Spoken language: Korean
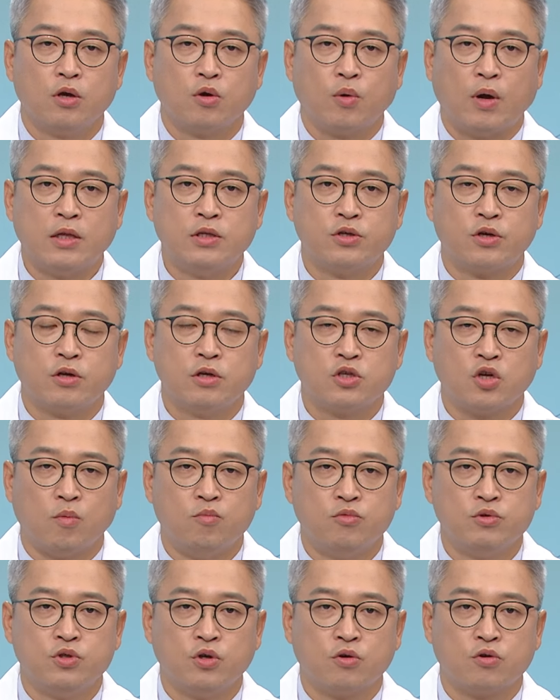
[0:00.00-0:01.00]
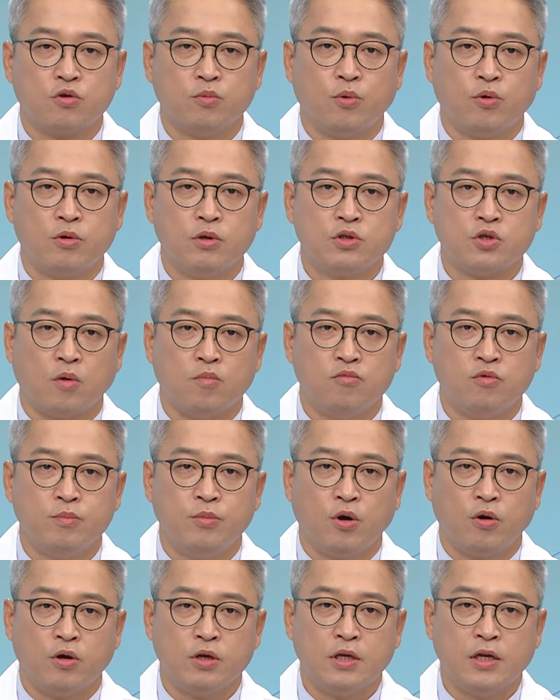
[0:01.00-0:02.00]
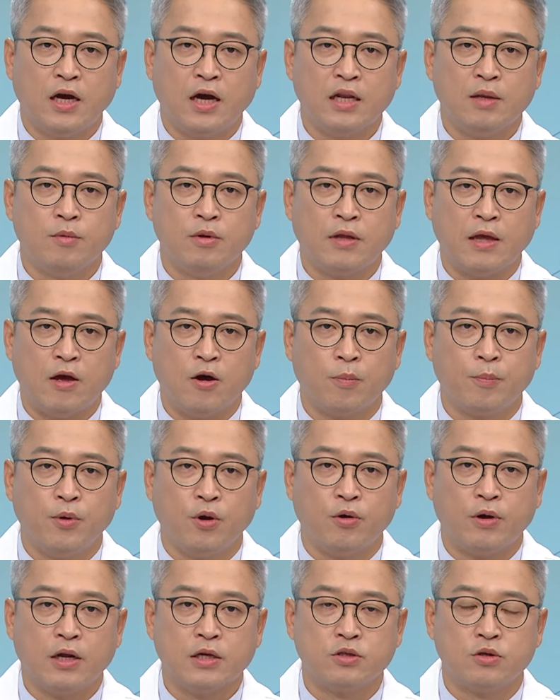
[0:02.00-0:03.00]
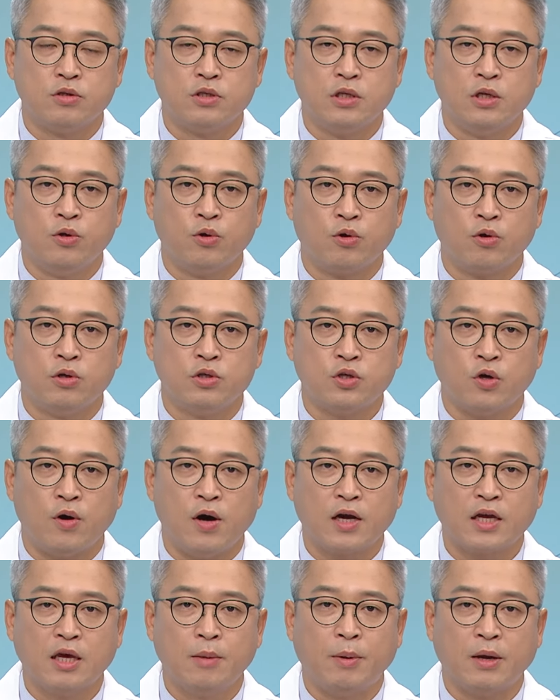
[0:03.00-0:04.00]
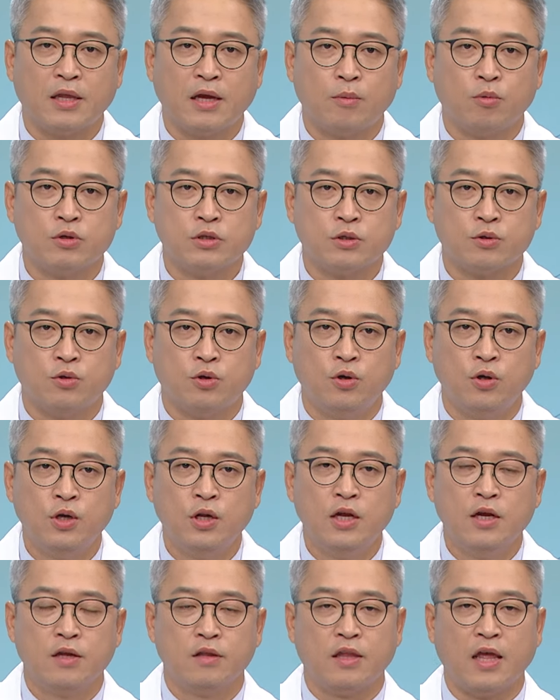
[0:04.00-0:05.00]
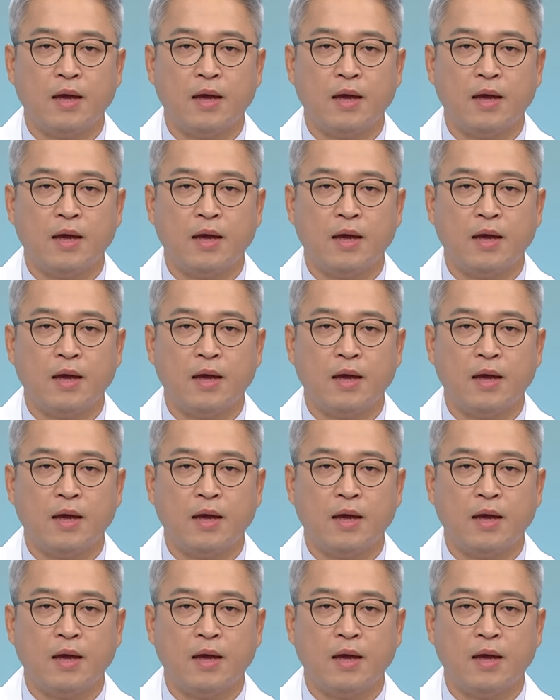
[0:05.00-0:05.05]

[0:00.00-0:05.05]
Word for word: 관절을 전문적으로 보는 전문 병원이나 아니면 대형 병원에서 진료를 정확히 받아보시고 음.